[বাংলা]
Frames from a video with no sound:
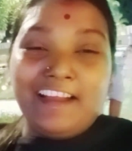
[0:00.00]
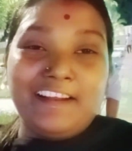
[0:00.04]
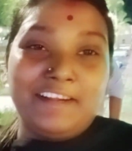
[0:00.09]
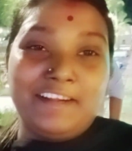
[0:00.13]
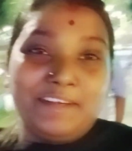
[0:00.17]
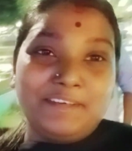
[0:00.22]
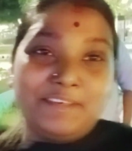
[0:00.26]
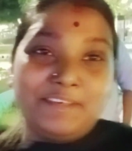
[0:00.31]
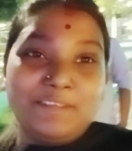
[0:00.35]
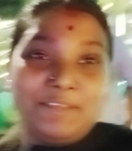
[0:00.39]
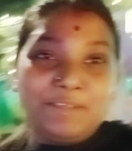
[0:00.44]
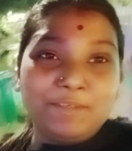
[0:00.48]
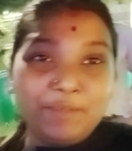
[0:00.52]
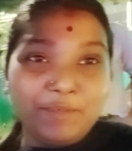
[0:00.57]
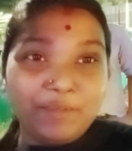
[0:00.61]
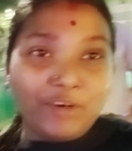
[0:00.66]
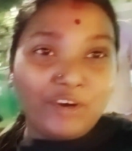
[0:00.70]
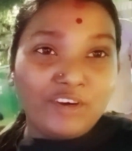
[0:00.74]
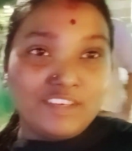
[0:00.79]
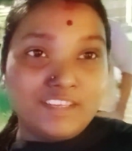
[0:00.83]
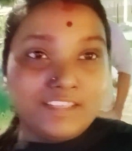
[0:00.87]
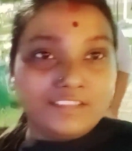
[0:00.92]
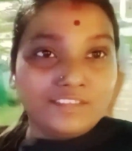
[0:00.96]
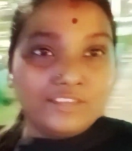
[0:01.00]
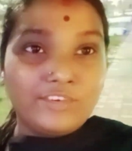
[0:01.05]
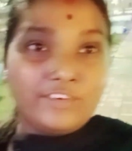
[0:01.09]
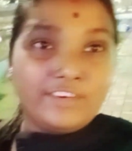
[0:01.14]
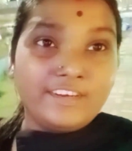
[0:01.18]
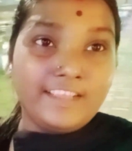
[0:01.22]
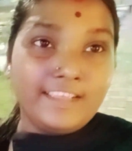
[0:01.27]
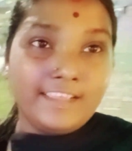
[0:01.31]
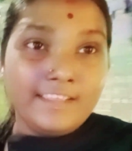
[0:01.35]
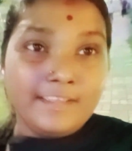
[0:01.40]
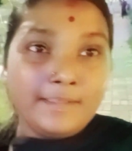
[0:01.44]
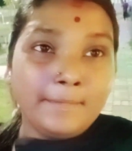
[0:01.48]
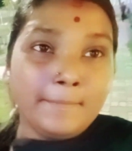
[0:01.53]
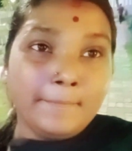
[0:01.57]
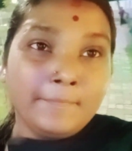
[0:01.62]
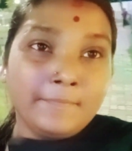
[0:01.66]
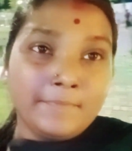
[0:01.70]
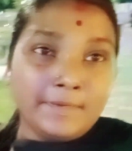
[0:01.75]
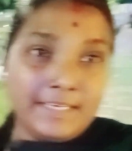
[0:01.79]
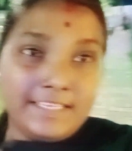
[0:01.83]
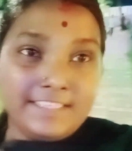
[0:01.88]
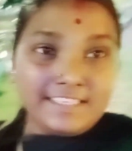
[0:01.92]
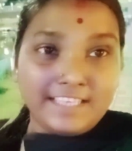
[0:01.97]
আর হঠাৎ করে
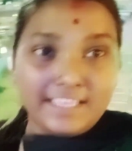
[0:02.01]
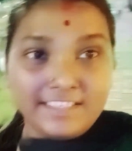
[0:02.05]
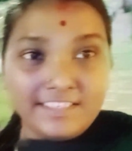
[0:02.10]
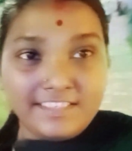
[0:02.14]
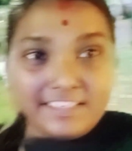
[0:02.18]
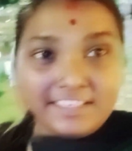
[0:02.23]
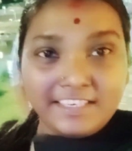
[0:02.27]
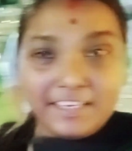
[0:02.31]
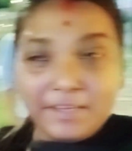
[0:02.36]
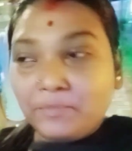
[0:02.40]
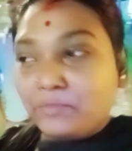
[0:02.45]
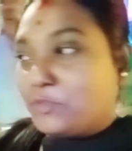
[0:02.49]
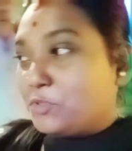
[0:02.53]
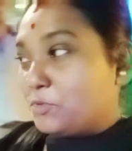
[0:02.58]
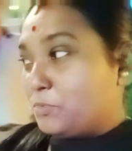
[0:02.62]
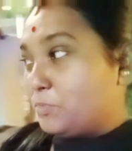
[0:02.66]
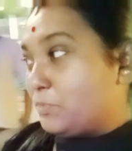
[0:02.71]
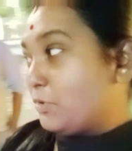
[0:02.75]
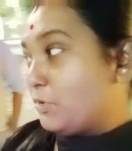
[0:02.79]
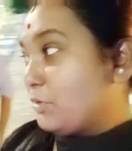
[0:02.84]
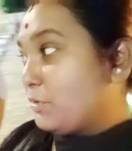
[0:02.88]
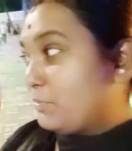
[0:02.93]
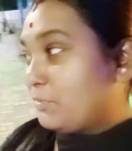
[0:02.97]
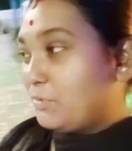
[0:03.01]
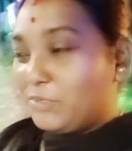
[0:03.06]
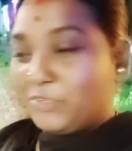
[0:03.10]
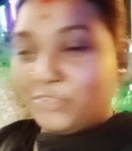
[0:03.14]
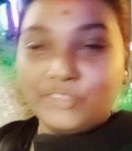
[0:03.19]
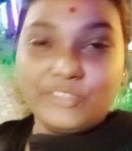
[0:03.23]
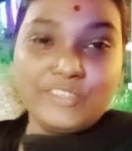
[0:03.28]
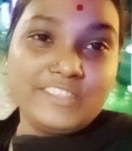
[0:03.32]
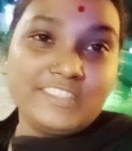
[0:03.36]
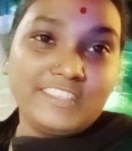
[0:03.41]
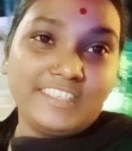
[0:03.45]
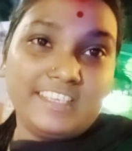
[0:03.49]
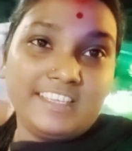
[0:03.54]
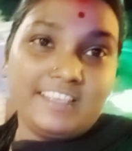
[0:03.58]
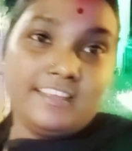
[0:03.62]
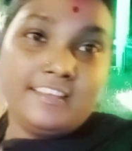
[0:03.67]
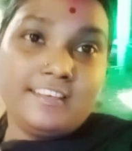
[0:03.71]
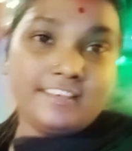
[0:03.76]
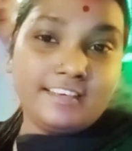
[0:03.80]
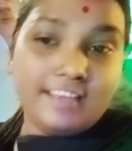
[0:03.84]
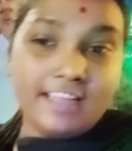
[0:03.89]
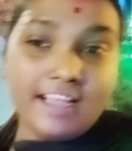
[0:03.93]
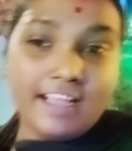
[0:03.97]
মানে যাচ্ছিলাম তো বর বলল যে
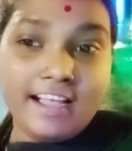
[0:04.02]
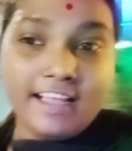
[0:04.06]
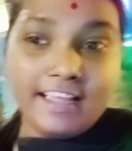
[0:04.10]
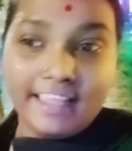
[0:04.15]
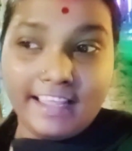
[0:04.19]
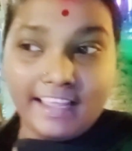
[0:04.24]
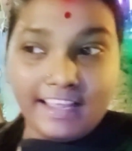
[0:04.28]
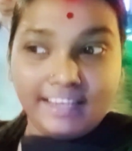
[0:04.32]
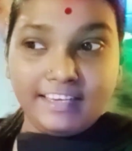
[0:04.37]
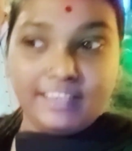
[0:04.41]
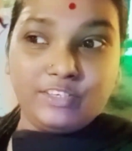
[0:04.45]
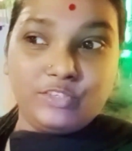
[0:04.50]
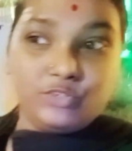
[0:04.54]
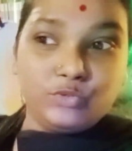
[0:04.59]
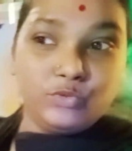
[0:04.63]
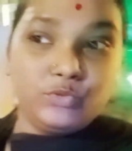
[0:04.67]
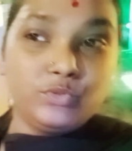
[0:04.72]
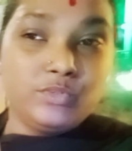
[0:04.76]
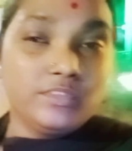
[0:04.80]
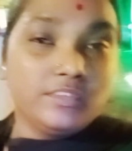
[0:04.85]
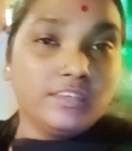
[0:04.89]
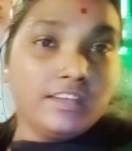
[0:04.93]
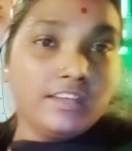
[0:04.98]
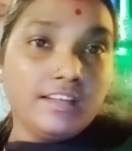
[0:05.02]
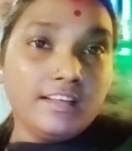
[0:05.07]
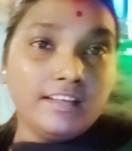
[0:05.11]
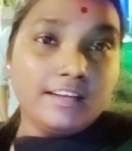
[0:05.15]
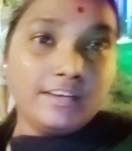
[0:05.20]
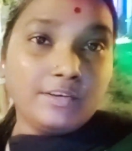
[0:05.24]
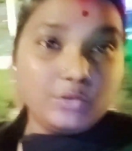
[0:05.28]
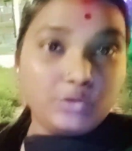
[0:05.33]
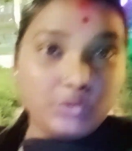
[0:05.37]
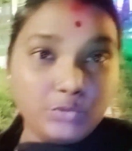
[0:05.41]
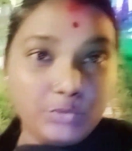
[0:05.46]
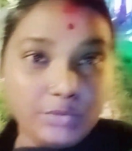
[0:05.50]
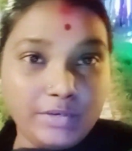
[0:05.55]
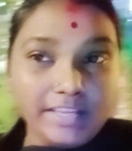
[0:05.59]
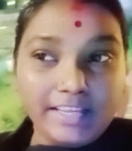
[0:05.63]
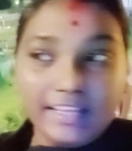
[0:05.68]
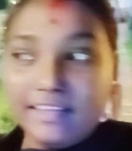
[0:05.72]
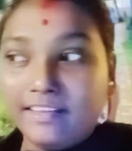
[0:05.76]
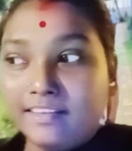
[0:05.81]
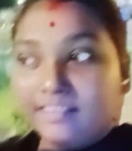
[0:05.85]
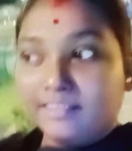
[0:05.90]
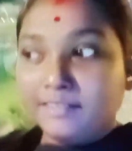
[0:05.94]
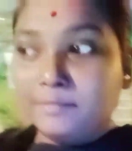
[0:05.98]
না এখানে একটু
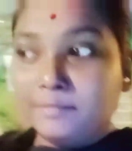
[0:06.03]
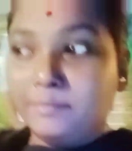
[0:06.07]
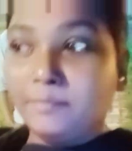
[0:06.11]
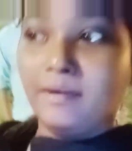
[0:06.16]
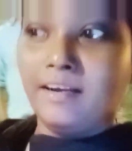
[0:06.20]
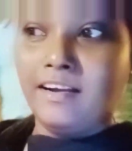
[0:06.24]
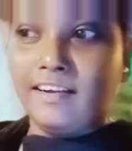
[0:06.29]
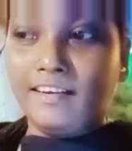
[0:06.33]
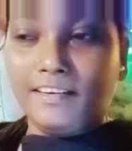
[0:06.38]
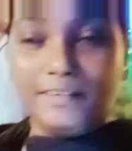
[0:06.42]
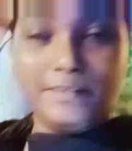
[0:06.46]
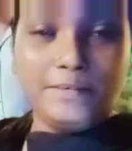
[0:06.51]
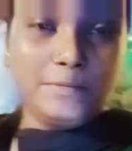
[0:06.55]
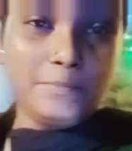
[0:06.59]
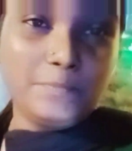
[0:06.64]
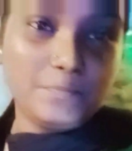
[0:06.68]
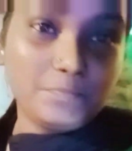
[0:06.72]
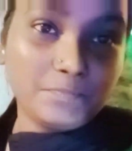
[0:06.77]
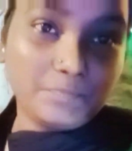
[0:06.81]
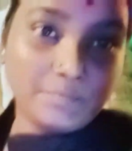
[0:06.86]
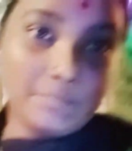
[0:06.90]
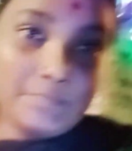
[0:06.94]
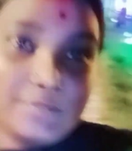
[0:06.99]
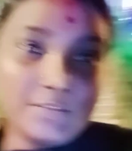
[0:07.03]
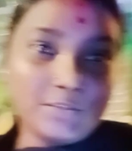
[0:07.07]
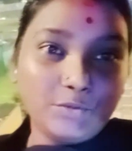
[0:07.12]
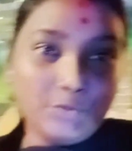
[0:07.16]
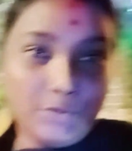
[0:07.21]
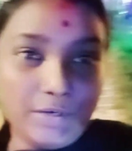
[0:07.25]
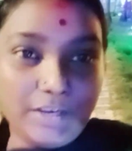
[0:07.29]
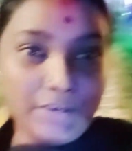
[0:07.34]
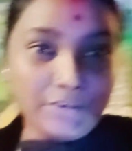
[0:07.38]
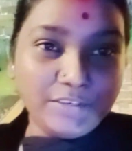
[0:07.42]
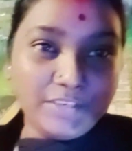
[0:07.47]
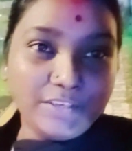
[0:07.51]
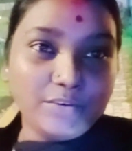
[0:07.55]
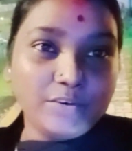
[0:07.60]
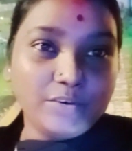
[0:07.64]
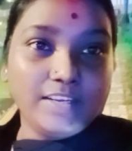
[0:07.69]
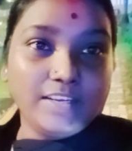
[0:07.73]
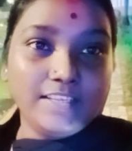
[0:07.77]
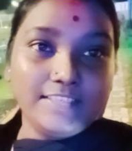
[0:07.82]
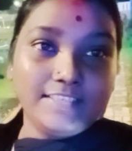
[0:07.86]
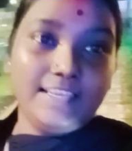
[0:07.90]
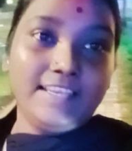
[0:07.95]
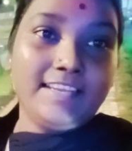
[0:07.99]
ঘুরে বা ঘোরাঘুরি
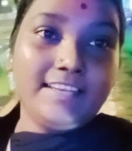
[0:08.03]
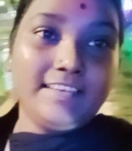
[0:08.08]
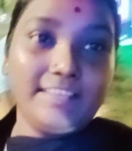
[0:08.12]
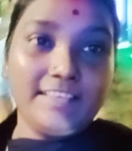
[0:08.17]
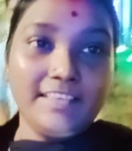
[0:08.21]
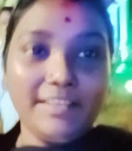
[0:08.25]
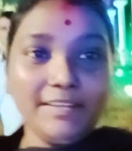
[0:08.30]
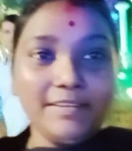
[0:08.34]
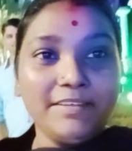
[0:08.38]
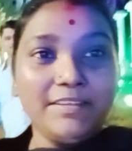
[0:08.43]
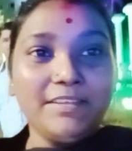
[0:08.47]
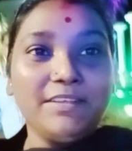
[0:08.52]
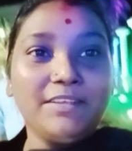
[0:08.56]
করে যায় আর কি